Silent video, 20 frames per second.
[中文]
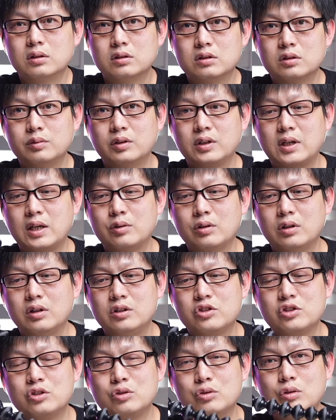是不是感觉
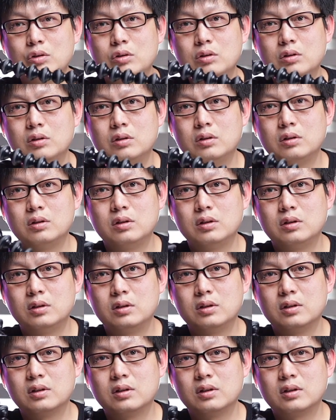很轻松？
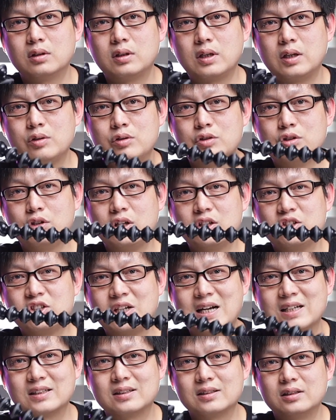感觉就像
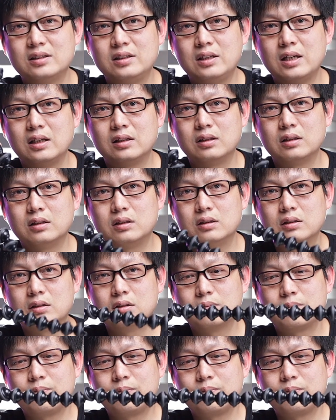假肢一样的呢，